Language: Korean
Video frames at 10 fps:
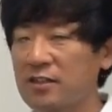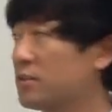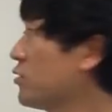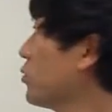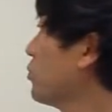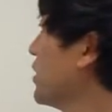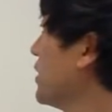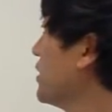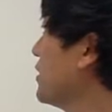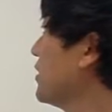그리고
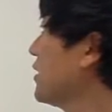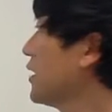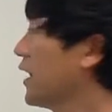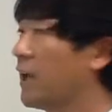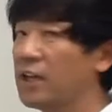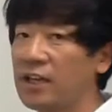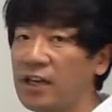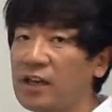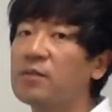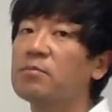B는
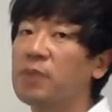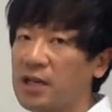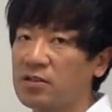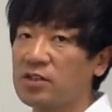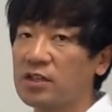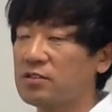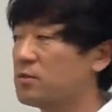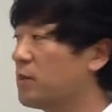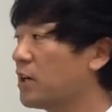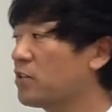A의 마커라는
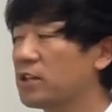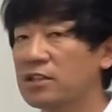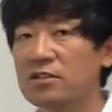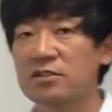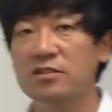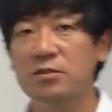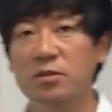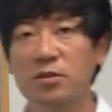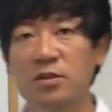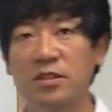거죠. 마커라는 거는
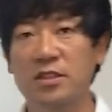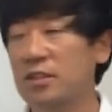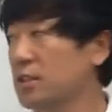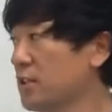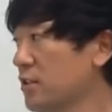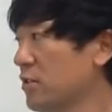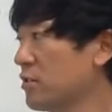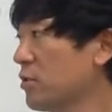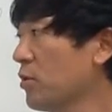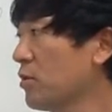스코어를 여기
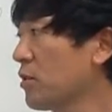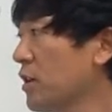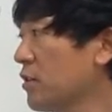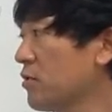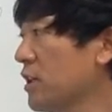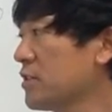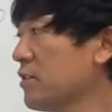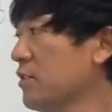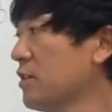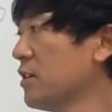스코어로라고도
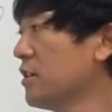하죠.